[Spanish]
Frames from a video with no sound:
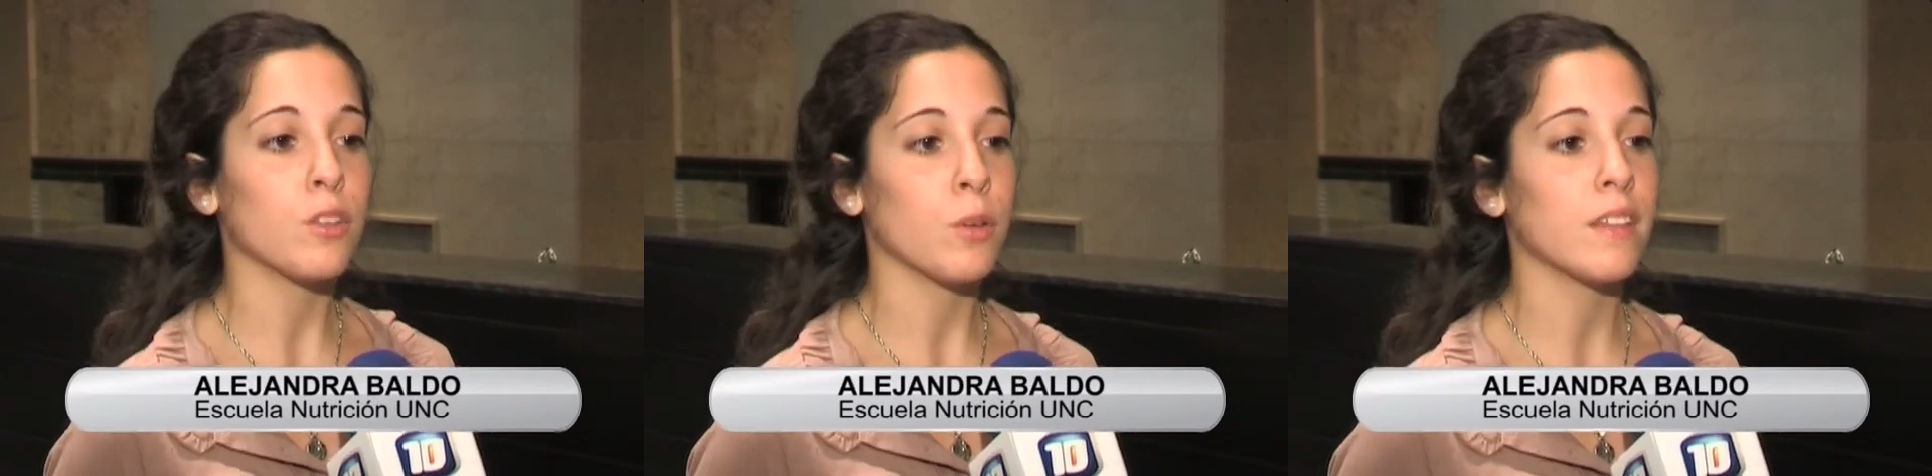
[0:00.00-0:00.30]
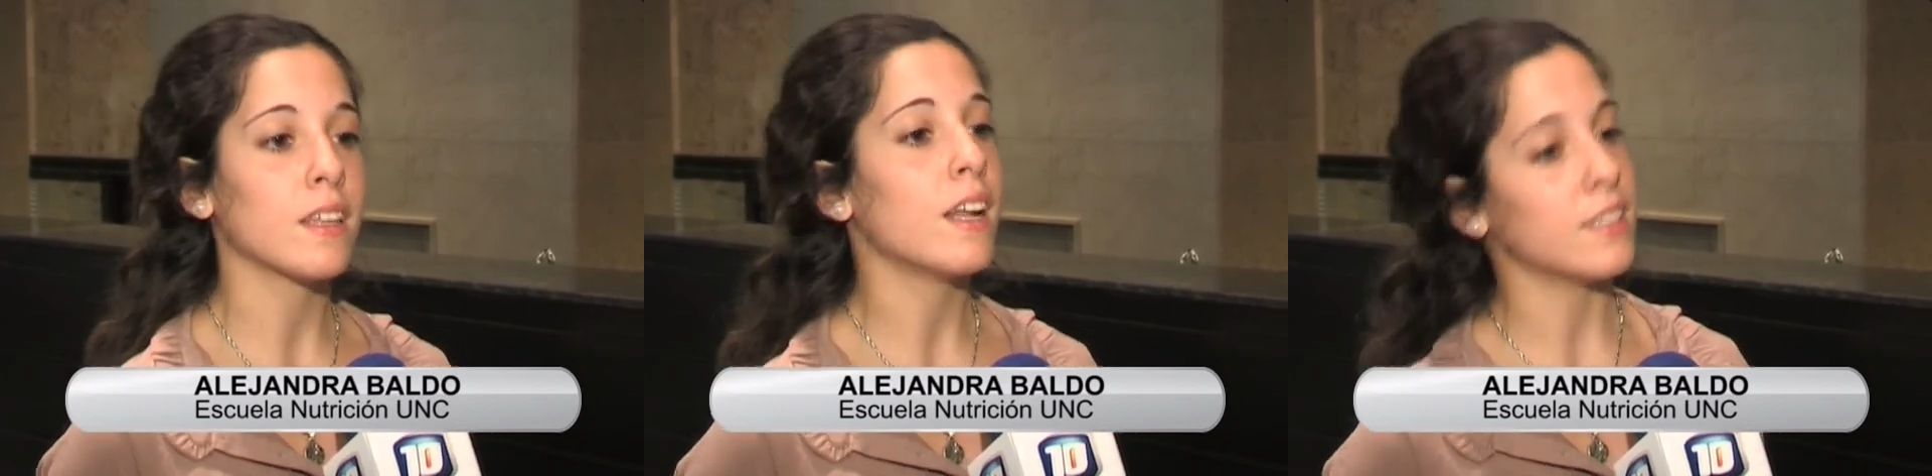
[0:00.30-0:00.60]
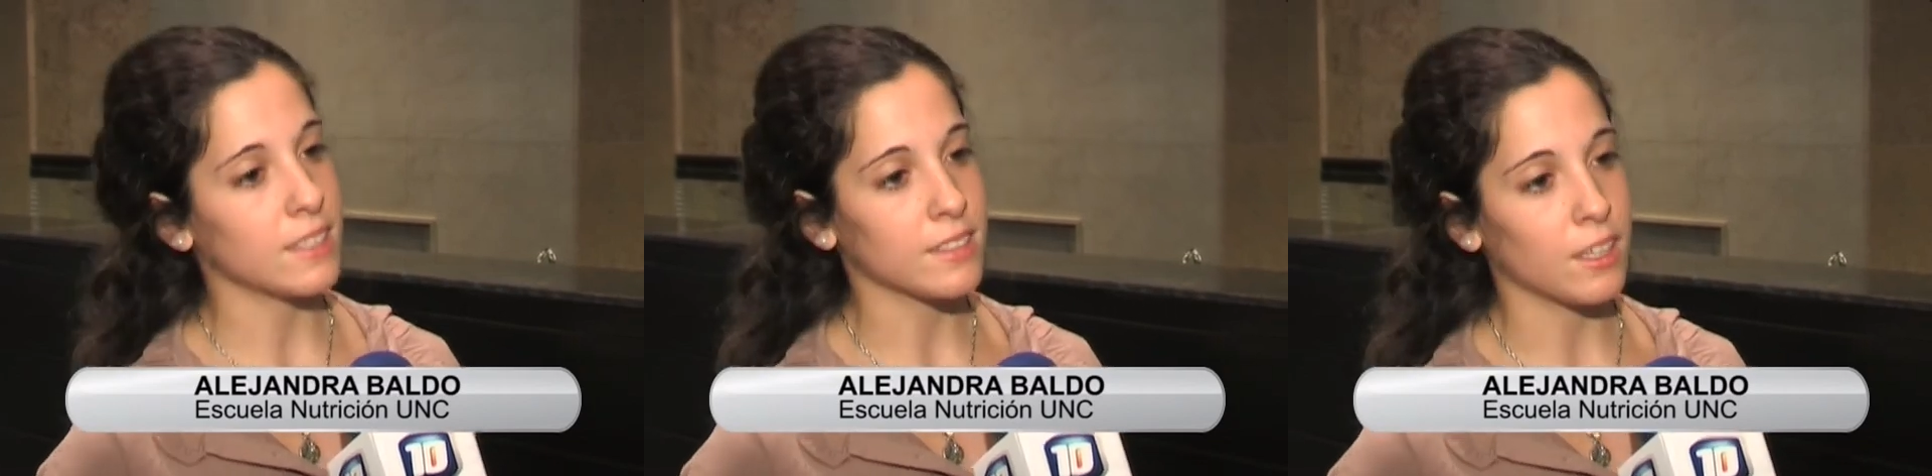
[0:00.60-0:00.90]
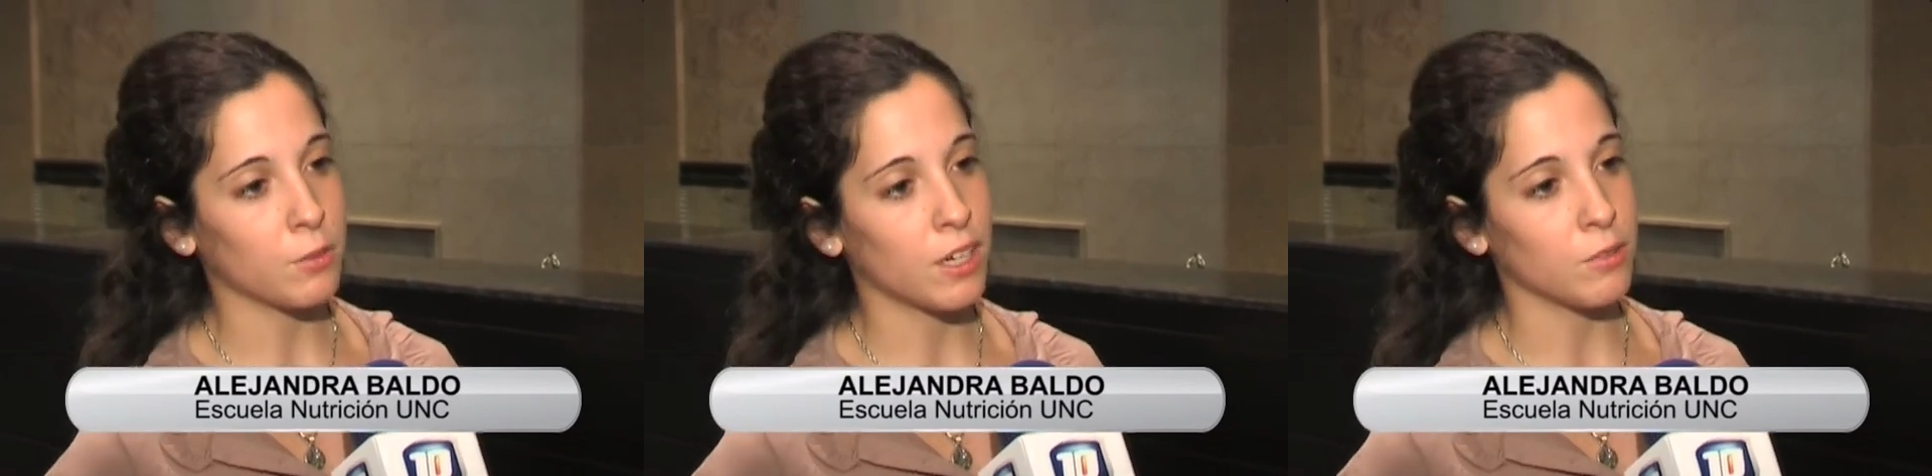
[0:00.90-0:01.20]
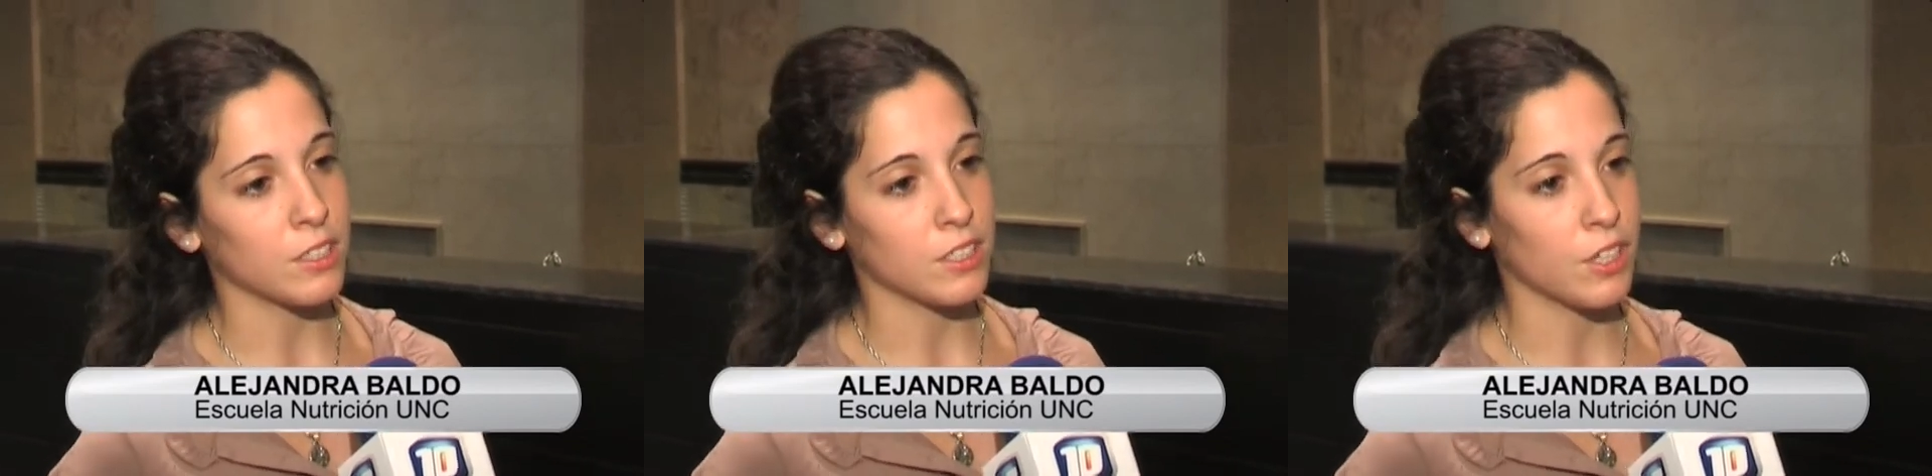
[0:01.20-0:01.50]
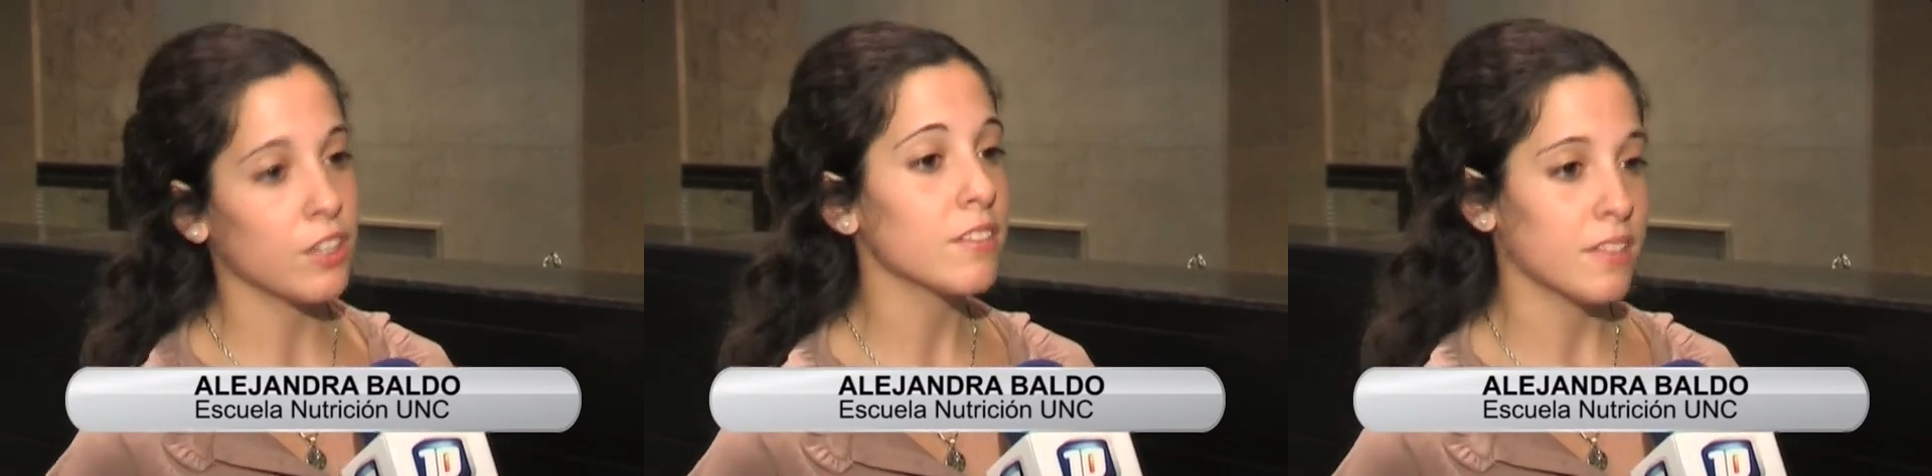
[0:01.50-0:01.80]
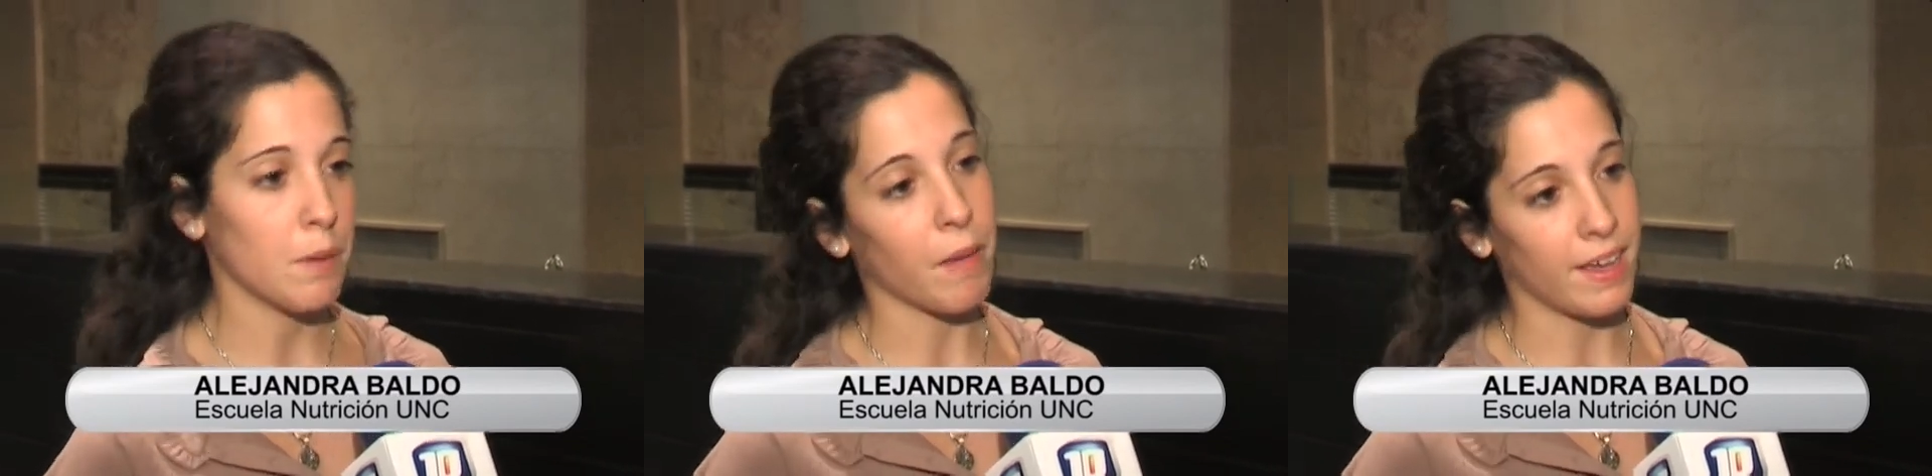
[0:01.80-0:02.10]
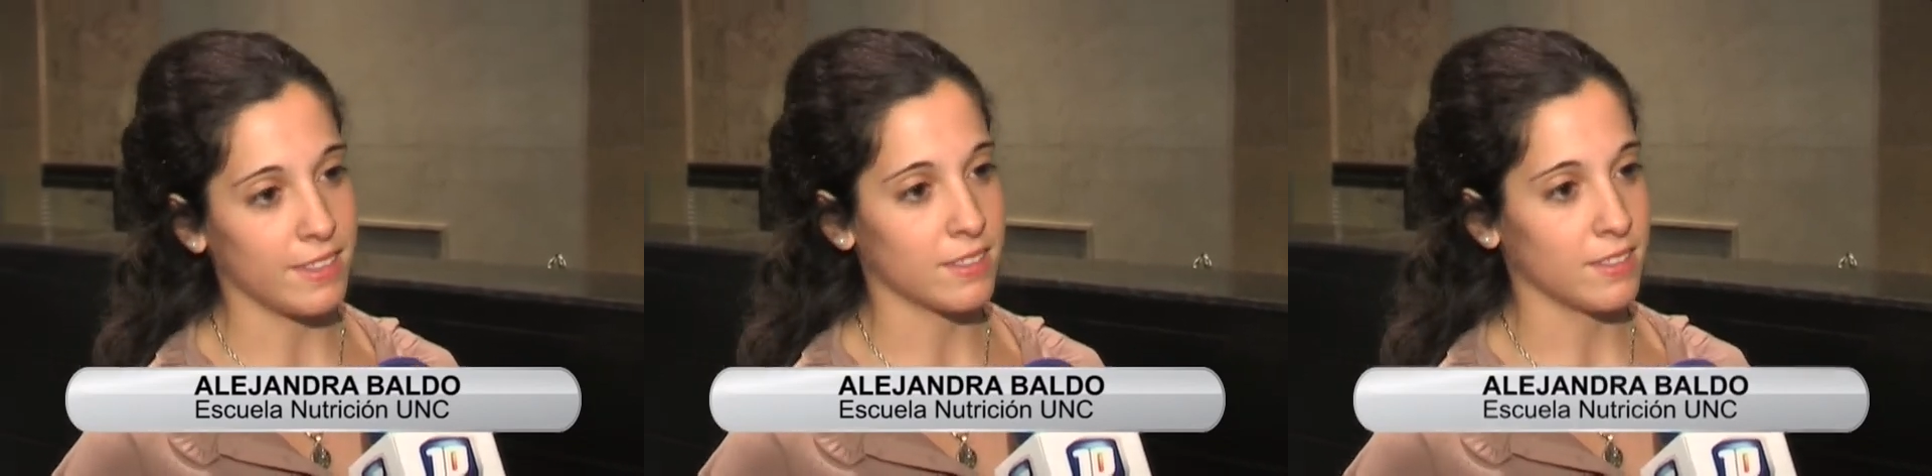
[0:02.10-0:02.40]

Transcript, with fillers: estudiantes de la licenciatura de nutrición del país.